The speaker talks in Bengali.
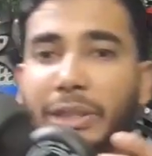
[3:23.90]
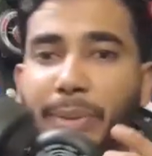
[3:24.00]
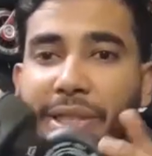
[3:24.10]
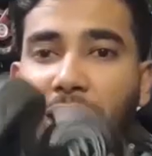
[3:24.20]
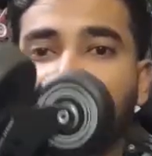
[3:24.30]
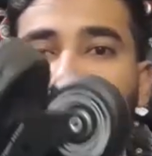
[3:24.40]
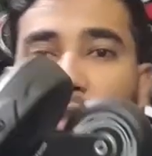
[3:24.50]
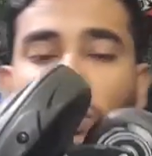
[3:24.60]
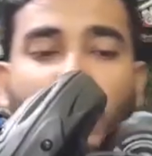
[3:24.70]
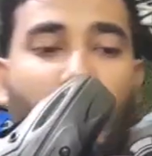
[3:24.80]
স্পেশালি যেটার
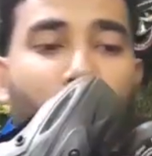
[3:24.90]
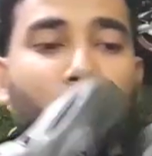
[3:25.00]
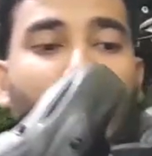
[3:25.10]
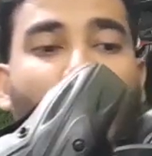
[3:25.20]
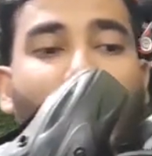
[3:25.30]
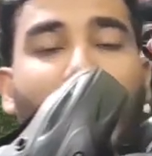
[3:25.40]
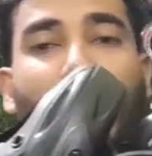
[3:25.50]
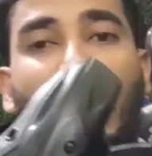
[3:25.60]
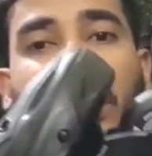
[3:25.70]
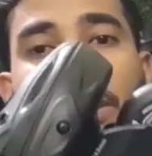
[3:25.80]
জন্য সবাই
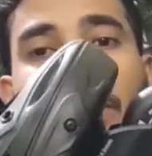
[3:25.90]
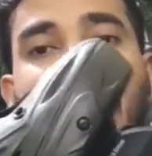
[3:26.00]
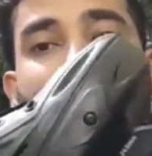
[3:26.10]
বলেন যে ভাই